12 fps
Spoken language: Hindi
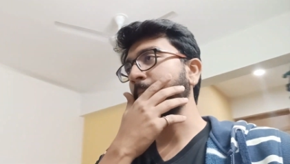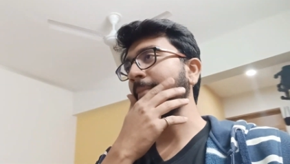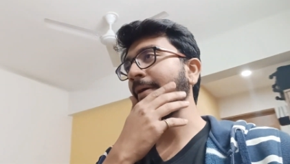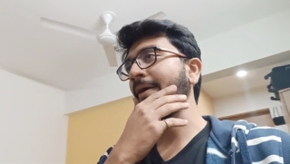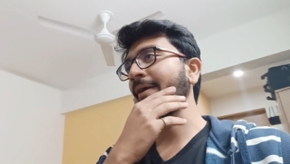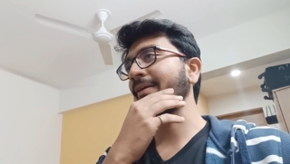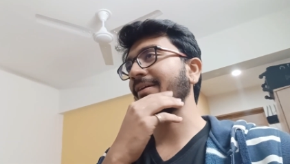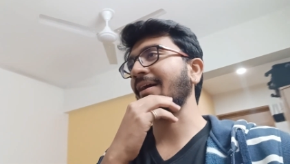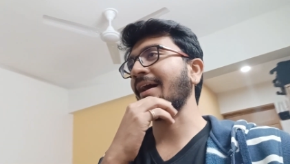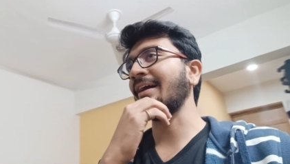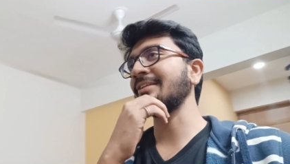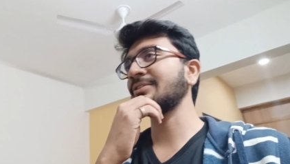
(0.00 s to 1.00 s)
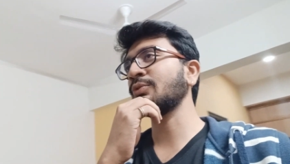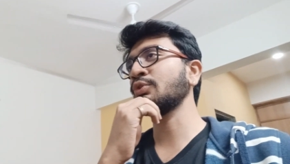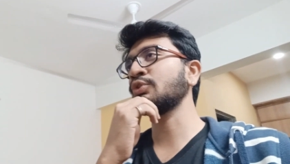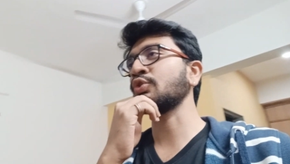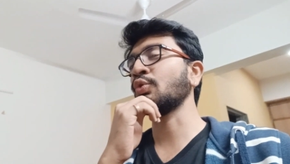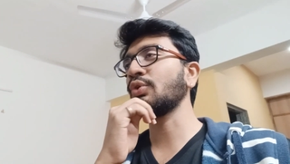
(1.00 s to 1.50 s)
बट आज कुछ
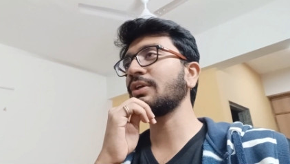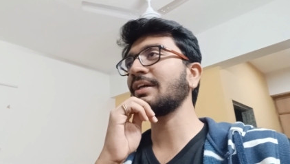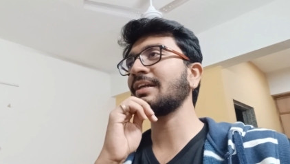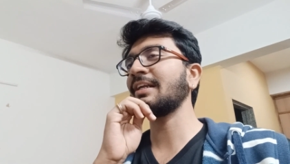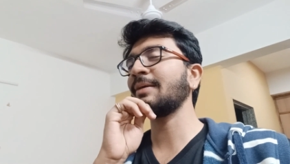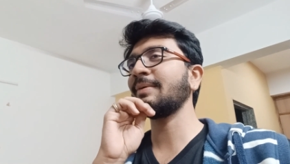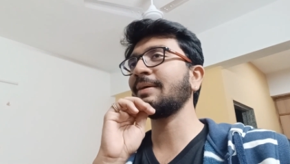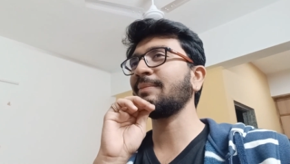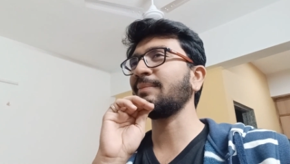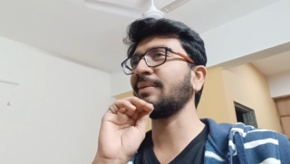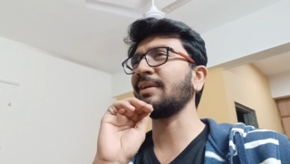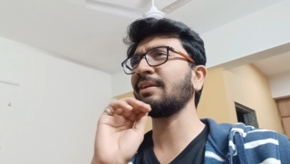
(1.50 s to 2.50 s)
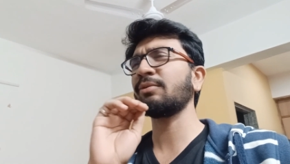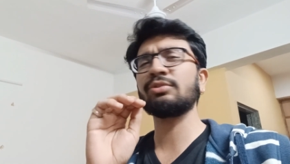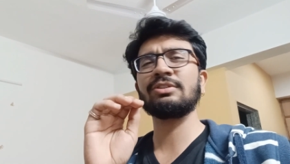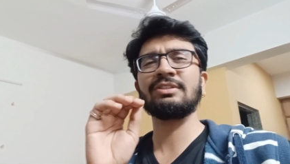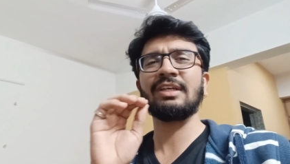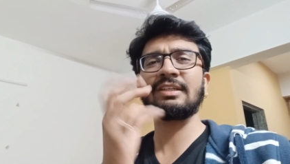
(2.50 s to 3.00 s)
शूट करने में मैंने
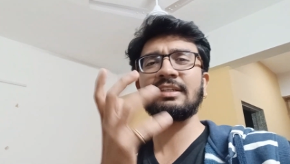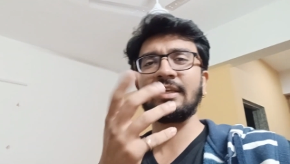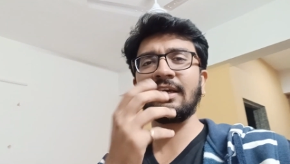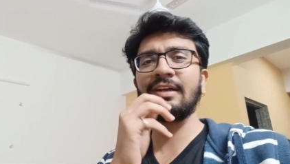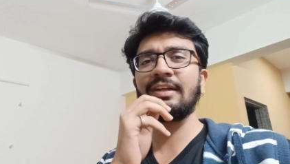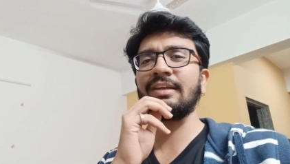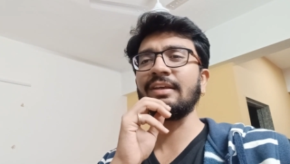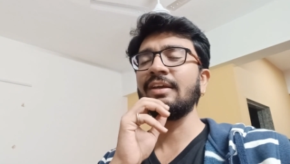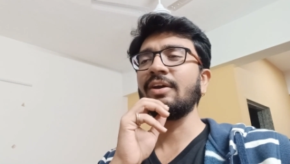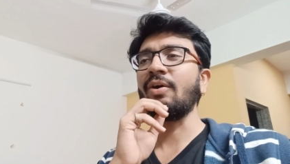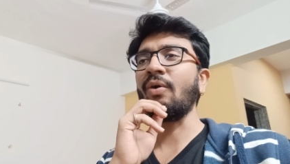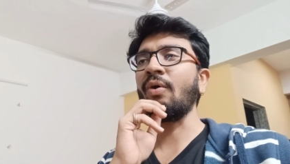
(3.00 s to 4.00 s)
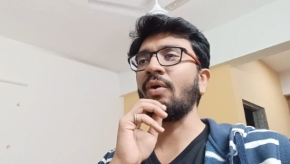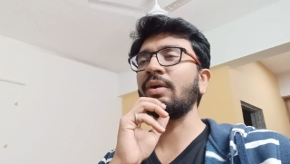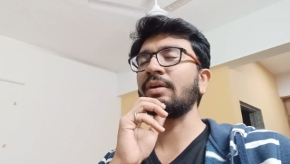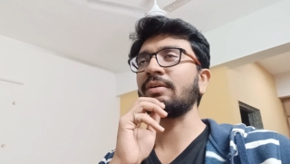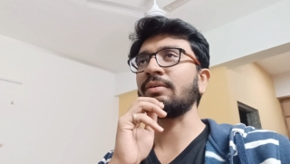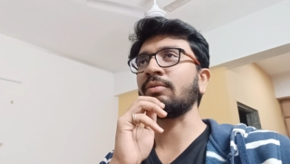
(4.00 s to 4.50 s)
कुछ ज़्यादा किया नहीं
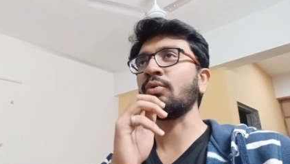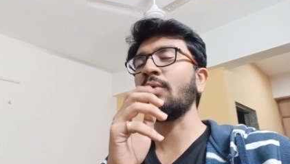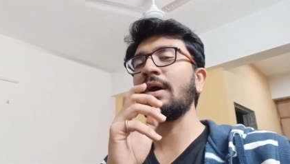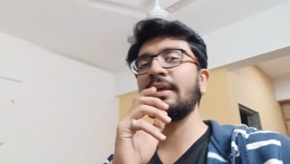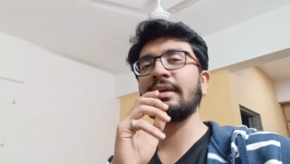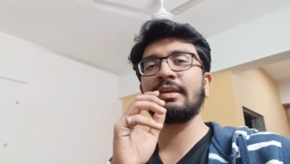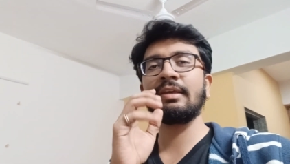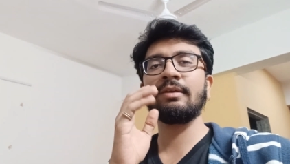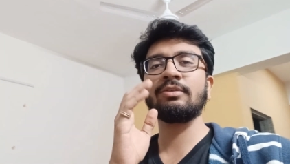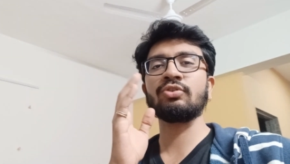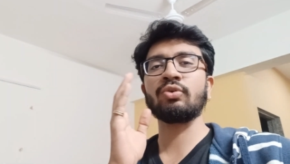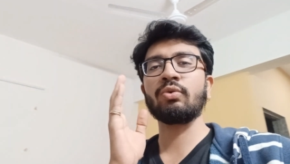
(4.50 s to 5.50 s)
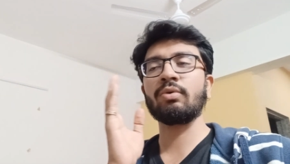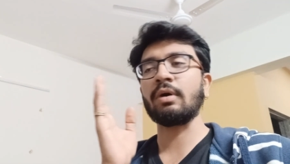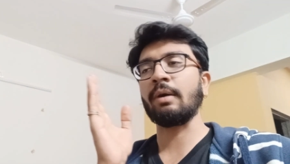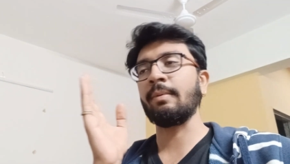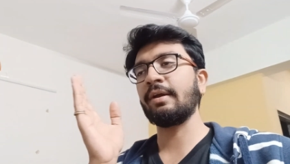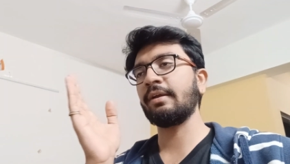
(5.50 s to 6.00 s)
और हुआ ये कि जो
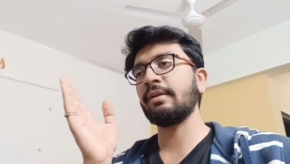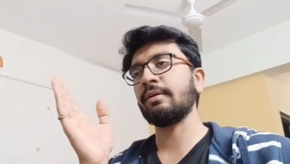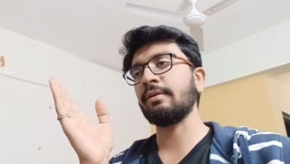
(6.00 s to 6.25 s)
हमारे